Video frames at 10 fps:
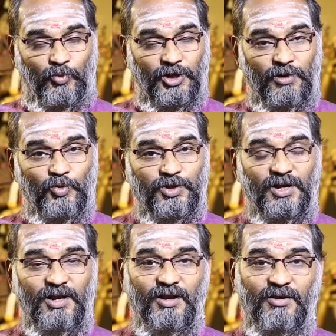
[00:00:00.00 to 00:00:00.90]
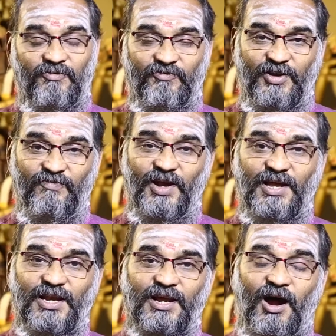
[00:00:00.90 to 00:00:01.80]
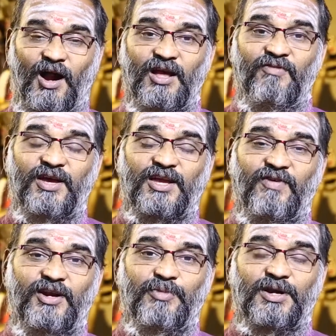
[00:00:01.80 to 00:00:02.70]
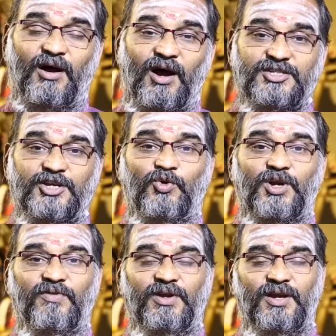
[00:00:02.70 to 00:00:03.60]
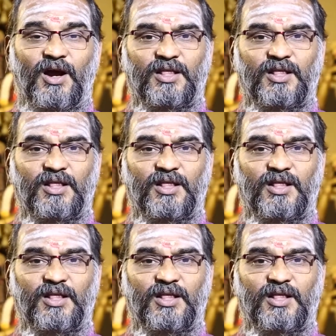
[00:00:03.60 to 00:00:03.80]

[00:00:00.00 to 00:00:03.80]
முதல் முதலில் விண்வெளியில் காலை வைக்க வேண்டும் என்று ஆசை கொண்டவர்